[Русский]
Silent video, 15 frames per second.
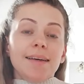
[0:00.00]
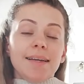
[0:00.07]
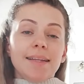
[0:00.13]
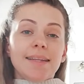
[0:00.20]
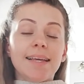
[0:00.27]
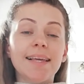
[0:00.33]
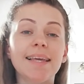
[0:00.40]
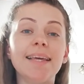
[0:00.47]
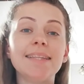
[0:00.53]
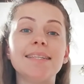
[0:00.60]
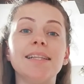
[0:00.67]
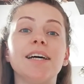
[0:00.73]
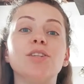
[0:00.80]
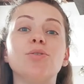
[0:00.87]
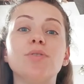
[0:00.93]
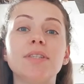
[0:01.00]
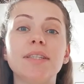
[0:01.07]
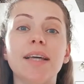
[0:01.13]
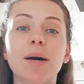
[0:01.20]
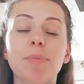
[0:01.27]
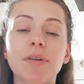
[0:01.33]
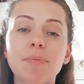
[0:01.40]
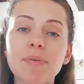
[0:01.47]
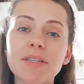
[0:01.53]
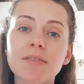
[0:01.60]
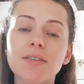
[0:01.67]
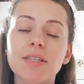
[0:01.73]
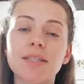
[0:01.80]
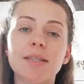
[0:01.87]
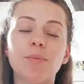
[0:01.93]
Такие дела, друзья.
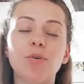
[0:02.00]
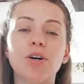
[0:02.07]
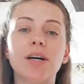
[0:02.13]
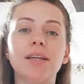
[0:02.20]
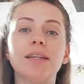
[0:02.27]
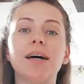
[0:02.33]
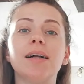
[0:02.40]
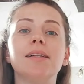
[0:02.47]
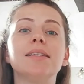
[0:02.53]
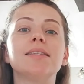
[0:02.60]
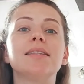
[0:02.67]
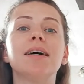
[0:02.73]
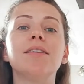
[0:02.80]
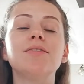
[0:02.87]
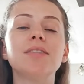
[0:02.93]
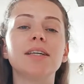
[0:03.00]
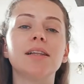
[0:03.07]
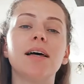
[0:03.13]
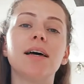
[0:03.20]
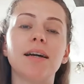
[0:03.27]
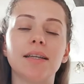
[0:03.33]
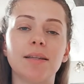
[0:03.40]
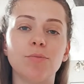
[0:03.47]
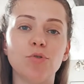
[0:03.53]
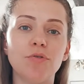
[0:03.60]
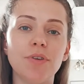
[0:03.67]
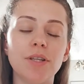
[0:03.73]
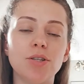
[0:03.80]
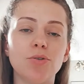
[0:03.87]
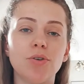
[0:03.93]
Подписывайтесь на мой канал, ставьте лайк этому
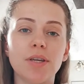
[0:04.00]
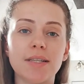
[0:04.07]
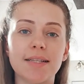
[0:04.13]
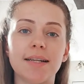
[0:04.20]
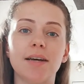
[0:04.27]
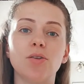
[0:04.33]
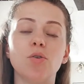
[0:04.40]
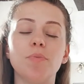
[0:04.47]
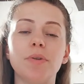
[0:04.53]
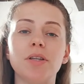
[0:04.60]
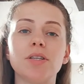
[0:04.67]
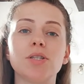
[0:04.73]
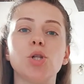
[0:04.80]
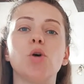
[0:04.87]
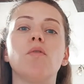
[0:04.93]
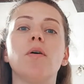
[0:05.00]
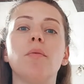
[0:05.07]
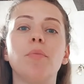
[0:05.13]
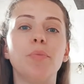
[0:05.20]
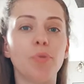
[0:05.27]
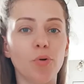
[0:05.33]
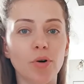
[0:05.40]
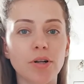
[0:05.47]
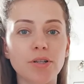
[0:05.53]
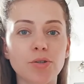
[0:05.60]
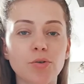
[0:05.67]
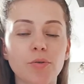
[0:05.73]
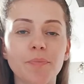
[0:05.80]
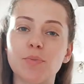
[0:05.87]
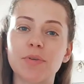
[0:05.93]
видео, если оно принесло вам
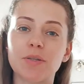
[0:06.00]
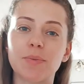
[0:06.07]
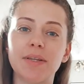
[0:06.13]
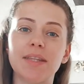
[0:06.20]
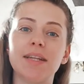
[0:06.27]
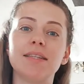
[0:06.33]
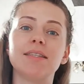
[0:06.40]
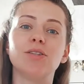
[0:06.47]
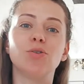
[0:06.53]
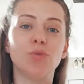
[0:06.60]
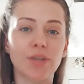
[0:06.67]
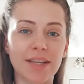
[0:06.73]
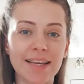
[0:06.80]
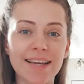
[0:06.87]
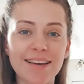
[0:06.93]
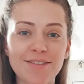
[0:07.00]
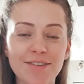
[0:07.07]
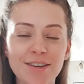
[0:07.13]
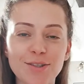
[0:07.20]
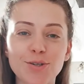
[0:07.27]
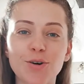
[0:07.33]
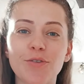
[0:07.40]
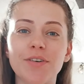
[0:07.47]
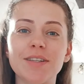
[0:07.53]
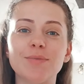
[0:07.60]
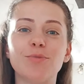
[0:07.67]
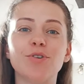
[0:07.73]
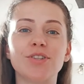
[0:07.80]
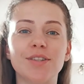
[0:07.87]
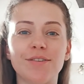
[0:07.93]
пользу. Посмотрите другие видео,
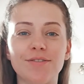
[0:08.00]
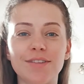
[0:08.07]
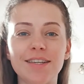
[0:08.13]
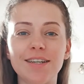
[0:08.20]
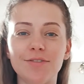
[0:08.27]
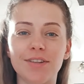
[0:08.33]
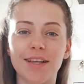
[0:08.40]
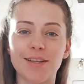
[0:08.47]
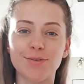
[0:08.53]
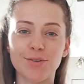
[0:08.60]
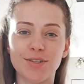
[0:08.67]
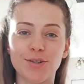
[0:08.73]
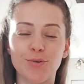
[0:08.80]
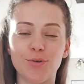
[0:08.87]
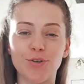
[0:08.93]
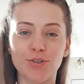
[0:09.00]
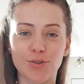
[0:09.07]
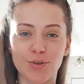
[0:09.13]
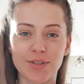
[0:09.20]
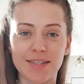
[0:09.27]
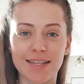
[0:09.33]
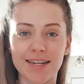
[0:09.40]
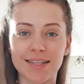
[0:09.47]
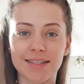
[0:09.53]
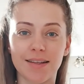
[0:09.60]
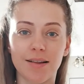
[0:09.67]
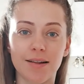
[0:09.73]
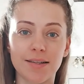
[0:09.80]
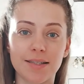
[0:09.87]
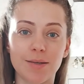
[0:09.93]
возможно, в них вы найдете кое-что
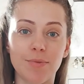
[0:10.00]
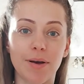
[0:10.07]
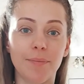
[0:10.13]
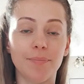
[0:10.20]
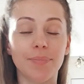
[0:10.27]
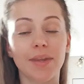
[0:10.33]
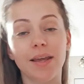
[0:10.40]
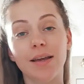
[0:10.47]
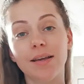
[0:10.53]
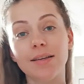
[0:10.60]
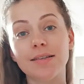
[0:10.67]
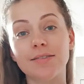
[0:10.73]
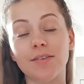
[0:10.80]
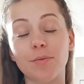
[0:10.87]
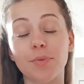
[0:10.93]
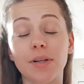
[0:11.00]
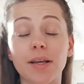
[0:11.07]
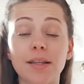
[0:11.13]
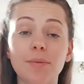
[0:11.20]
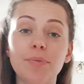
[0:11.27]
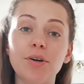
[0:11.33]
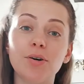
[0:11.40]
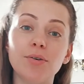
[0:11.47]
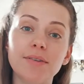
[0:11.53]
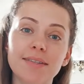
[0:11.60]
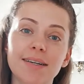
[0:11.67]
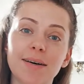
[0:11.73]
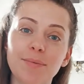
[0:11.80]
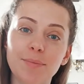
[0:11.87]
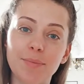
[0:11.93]
интересное для себя. С вами была Анна
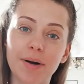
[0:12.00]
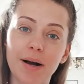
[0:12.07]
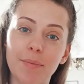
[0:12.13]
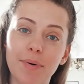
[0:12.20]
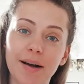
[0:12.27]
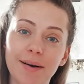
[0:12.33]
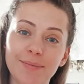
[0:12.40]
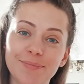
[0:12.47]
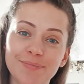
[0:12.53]
Приходько. Пока-пока.